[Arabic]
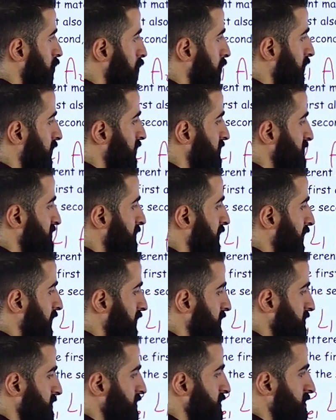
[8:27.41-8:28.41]
واللينس مع
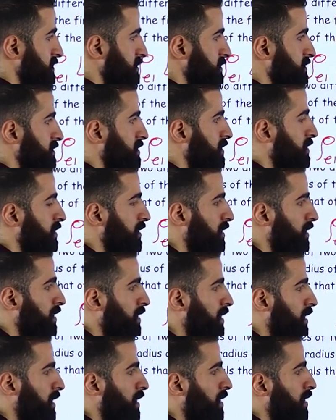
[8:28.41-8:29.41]
اللينس
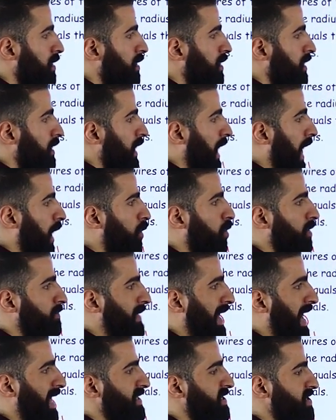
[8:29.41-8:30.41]
عوض
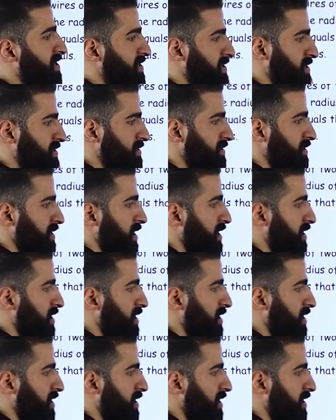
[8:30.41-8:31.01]
بقى عن الريديوس